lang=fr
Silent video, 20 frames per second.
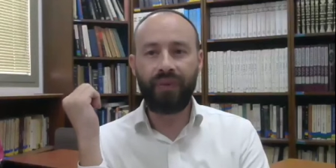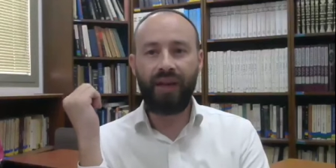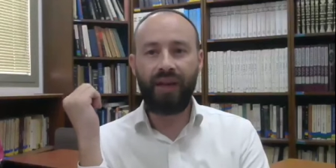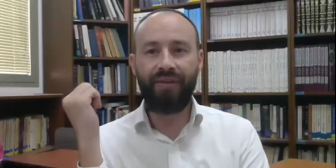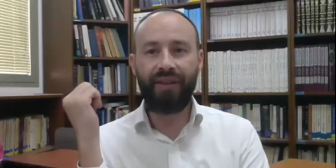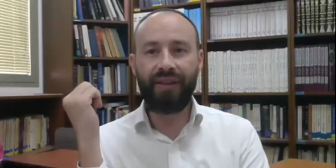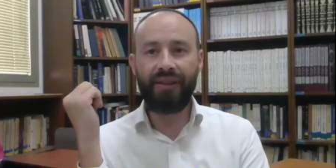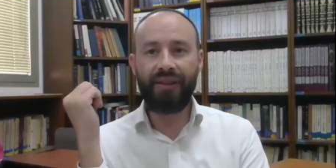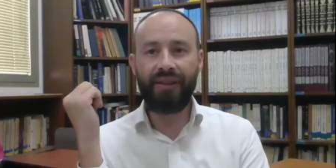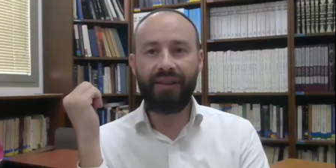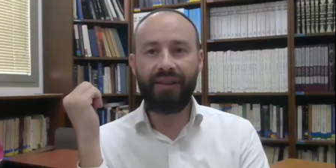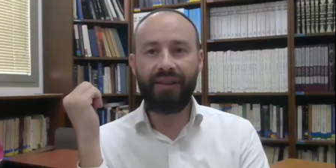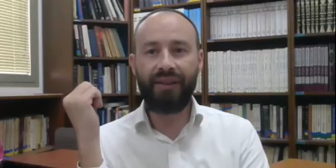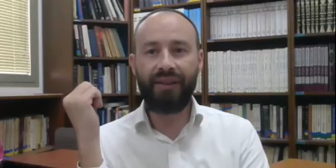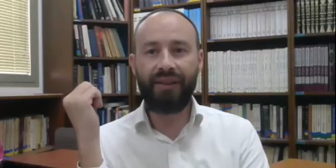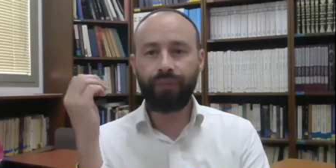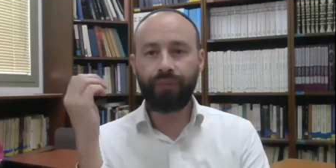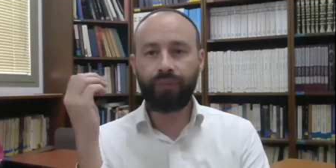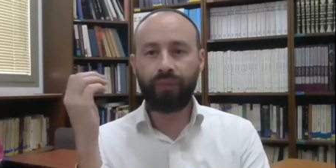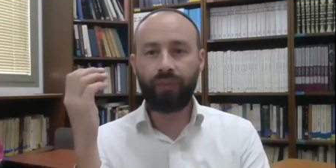Il va dire,
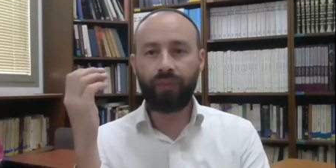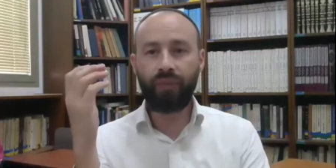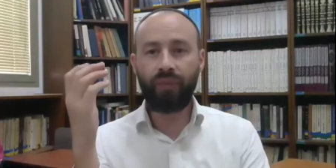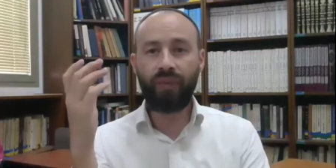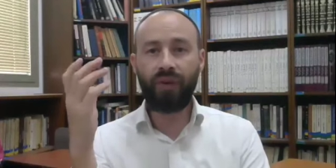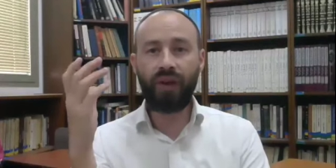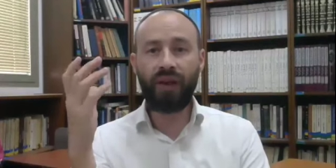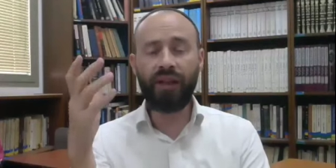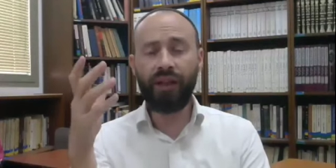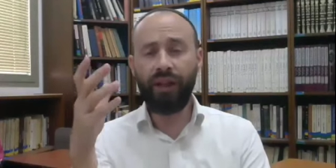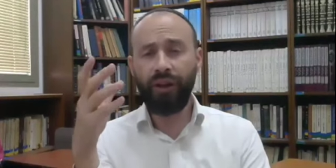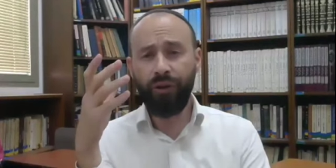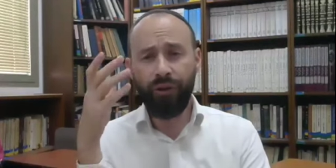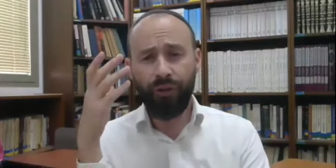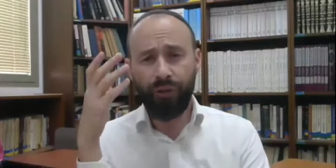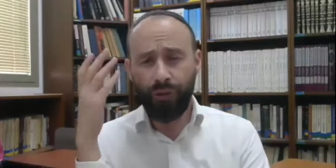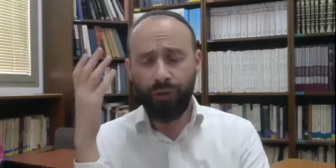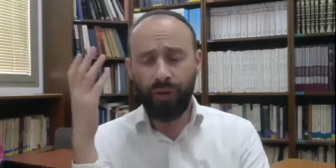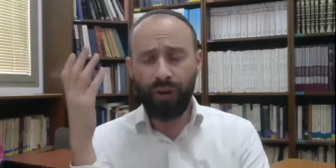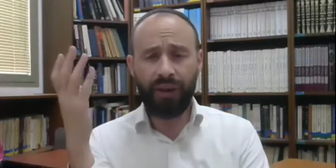
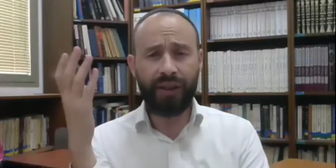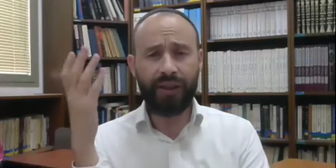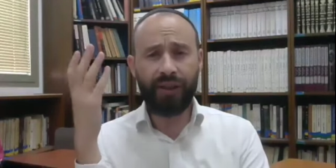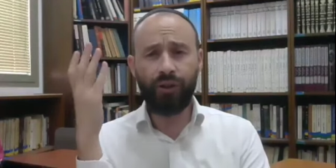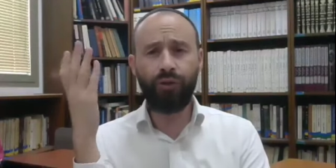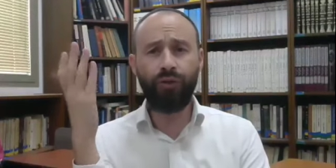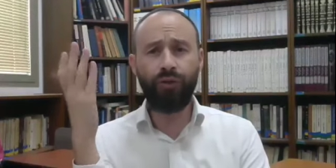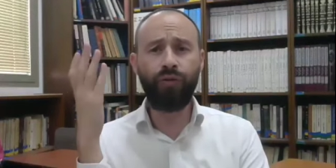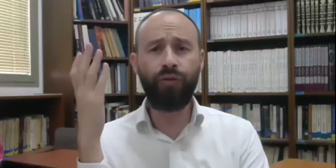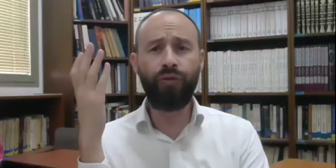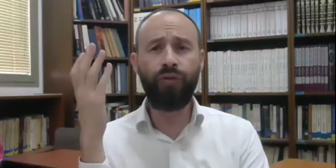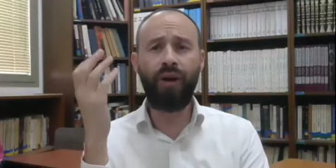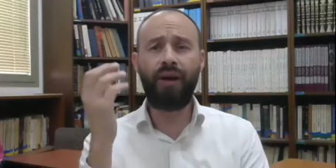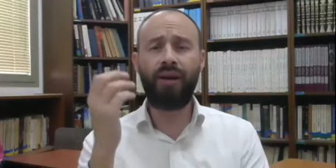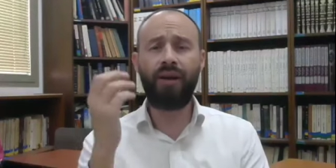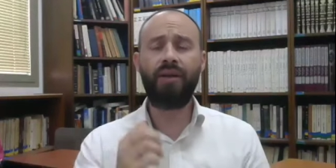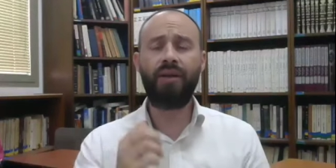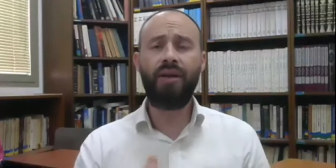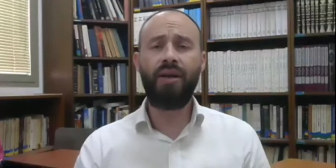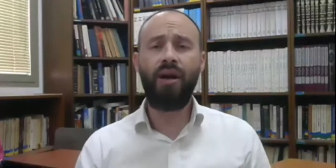il il est dit une
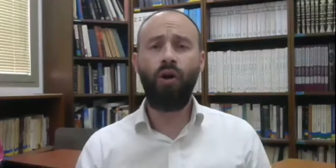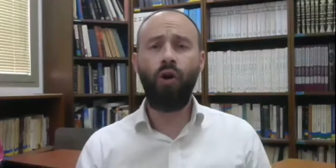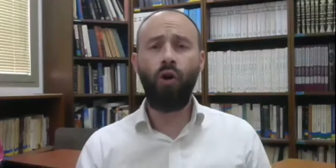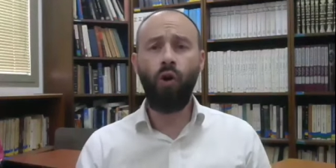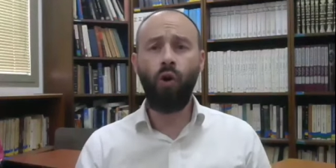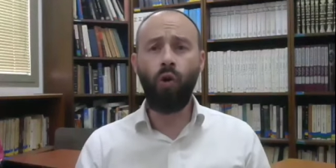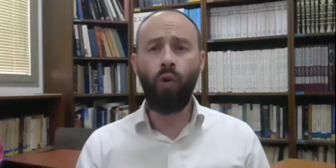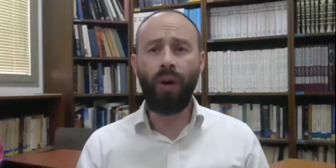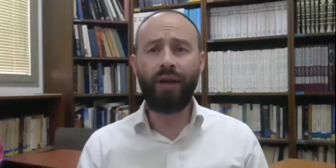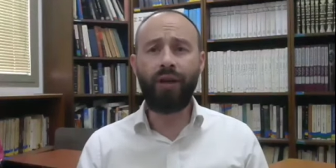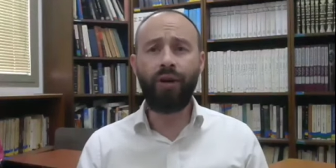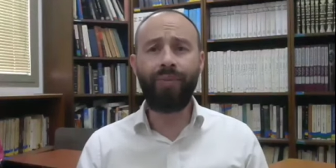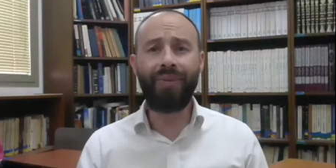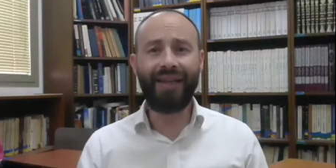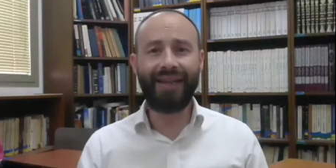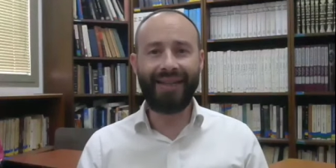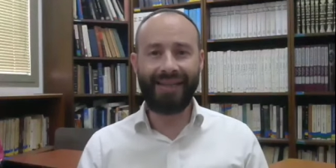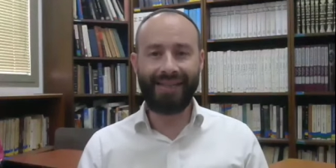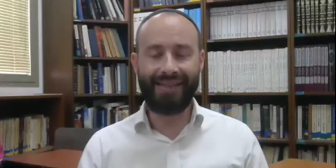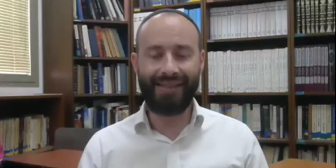fois au royaume
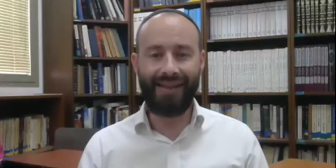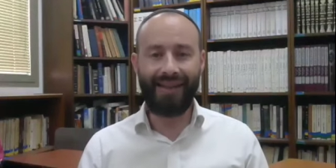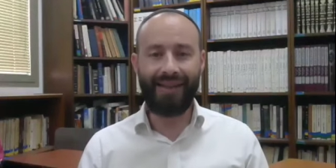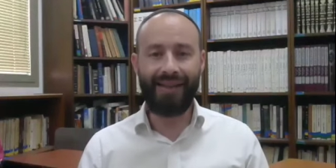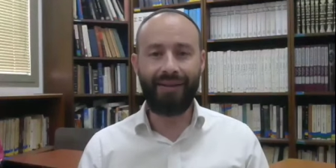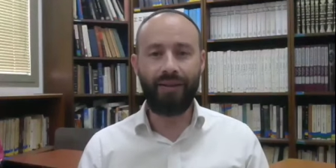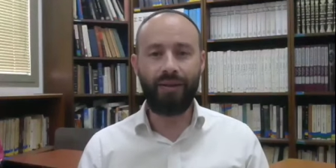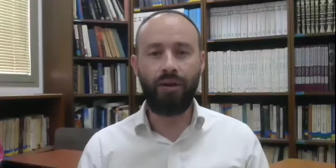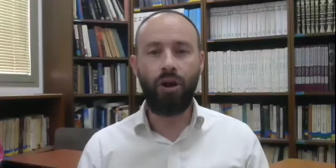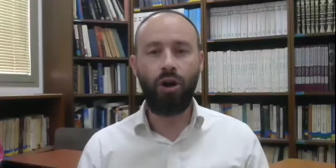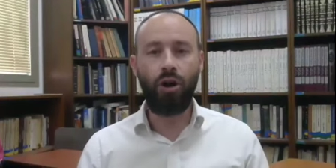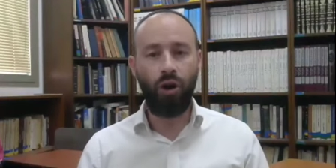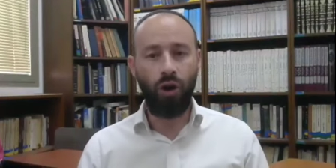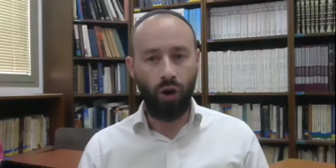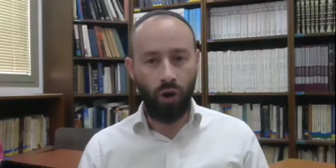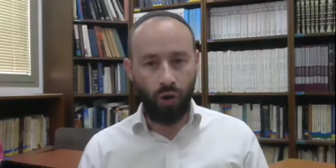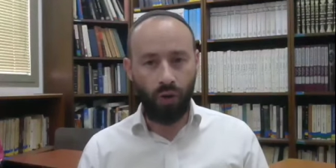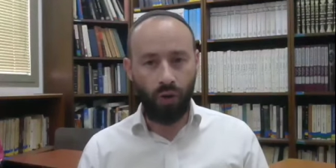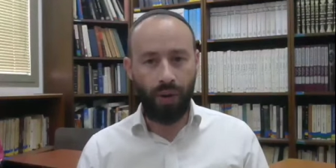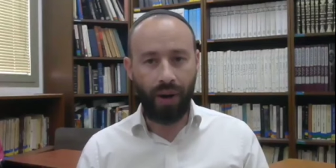des Khazars
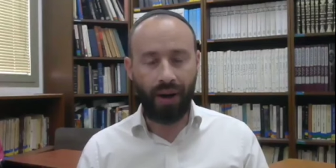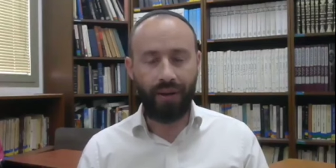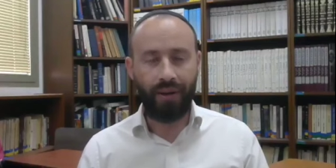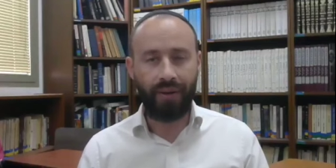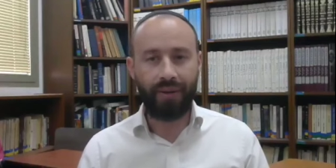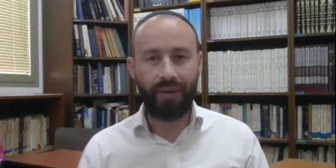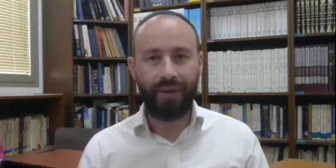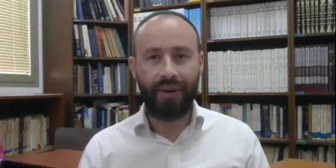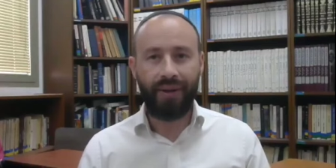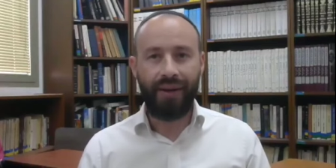un roi